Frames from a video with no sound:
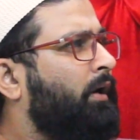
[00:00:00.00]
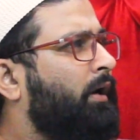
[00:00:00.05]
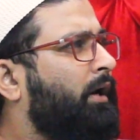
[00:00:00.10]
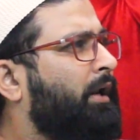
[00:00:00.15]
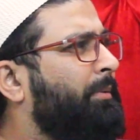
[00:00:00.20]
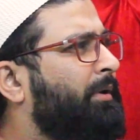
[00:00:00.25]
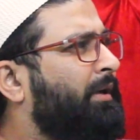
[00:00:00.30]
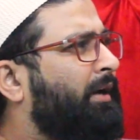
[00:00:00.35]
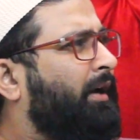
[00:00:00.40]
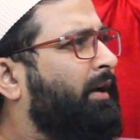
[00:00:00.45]

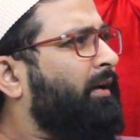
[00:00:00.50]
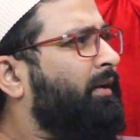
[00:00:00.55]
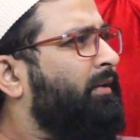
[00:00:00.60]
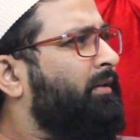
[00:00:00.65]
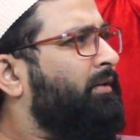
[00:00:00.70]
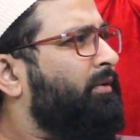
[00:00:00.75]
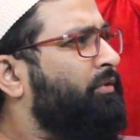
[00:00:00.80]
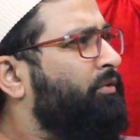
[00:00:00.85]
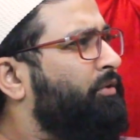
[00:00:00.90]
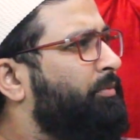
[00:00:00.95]
अरे भैया
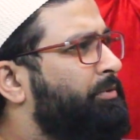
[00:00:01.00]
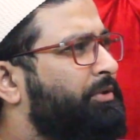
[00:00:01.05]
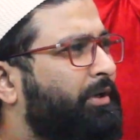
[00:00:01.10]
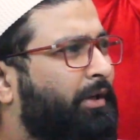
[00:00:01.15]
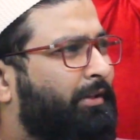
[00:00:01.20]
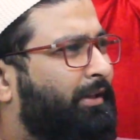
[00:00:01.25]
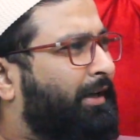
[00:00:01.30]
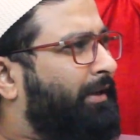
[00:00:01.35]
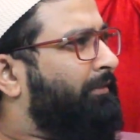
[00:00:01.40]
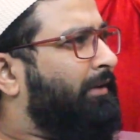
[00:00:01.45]
तुम
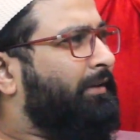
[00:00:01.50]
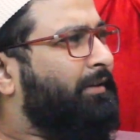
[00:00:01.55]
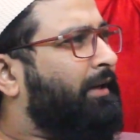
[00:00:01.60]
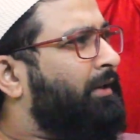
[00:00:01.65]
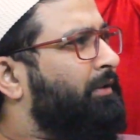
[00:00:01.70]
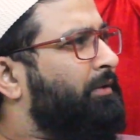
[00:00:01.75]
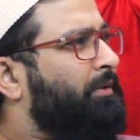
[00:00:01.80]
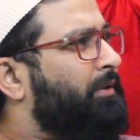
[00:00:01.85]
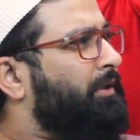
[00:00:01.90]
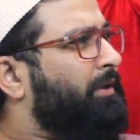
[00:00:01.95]
शैतान
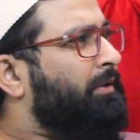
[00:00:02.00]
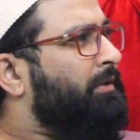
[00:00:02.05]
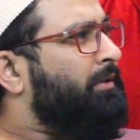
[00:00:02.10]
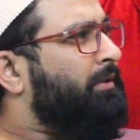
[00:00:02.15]
वेतान तो नहीं